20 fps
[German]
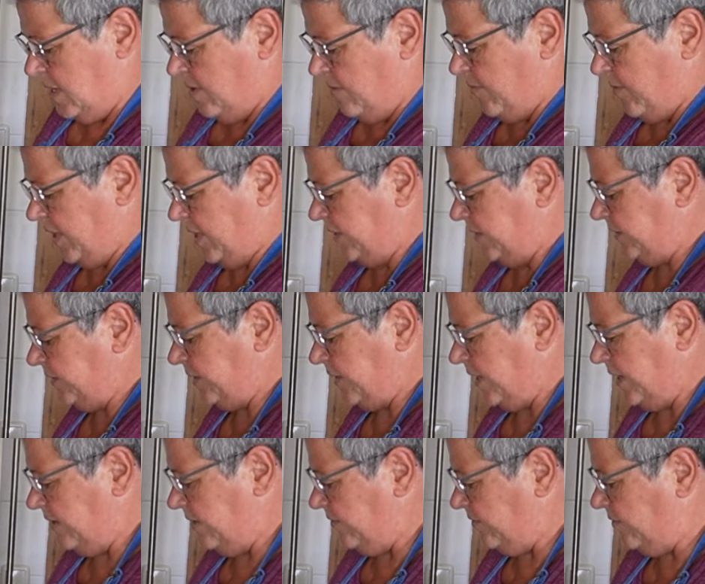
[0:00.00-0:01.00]
meine
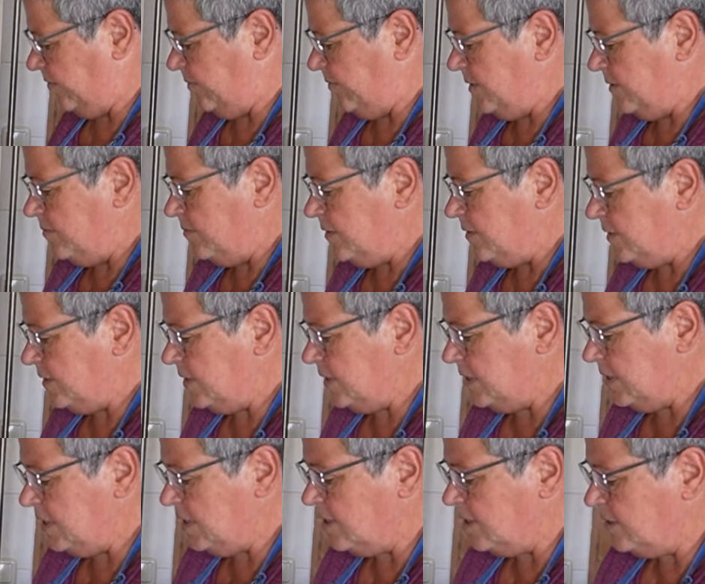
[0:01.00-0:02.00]
drei Zwiebeln
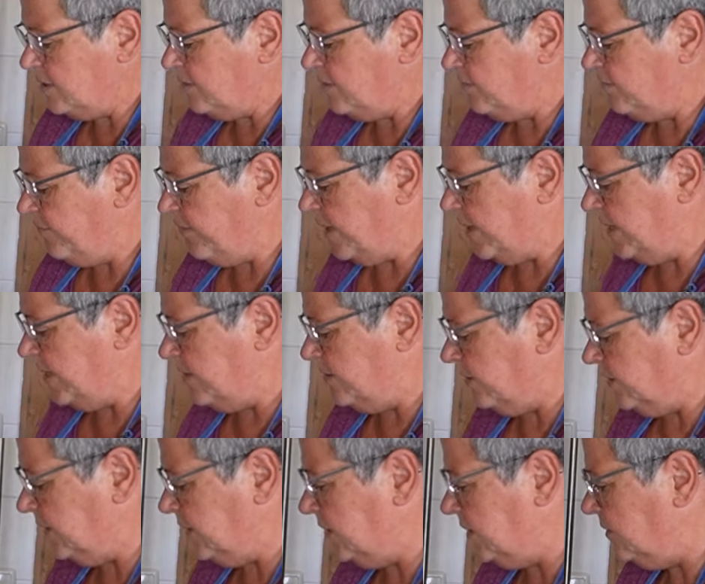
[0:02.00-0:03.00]
hier in feine
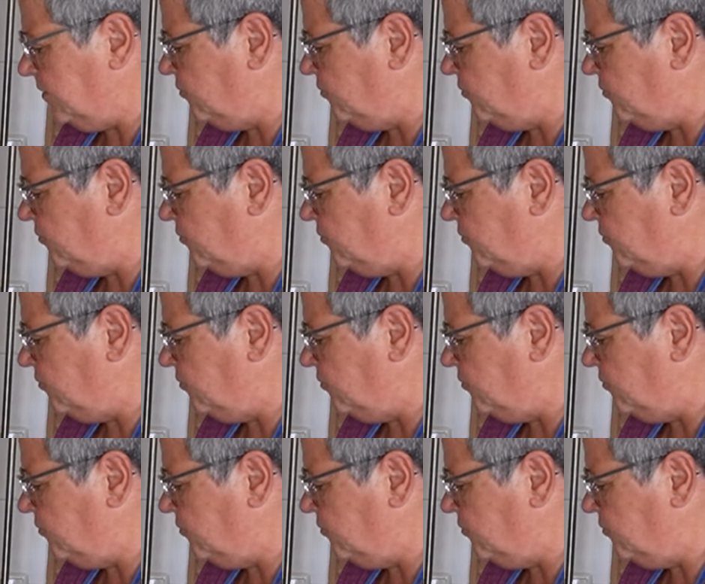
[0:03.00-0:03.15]
Ringe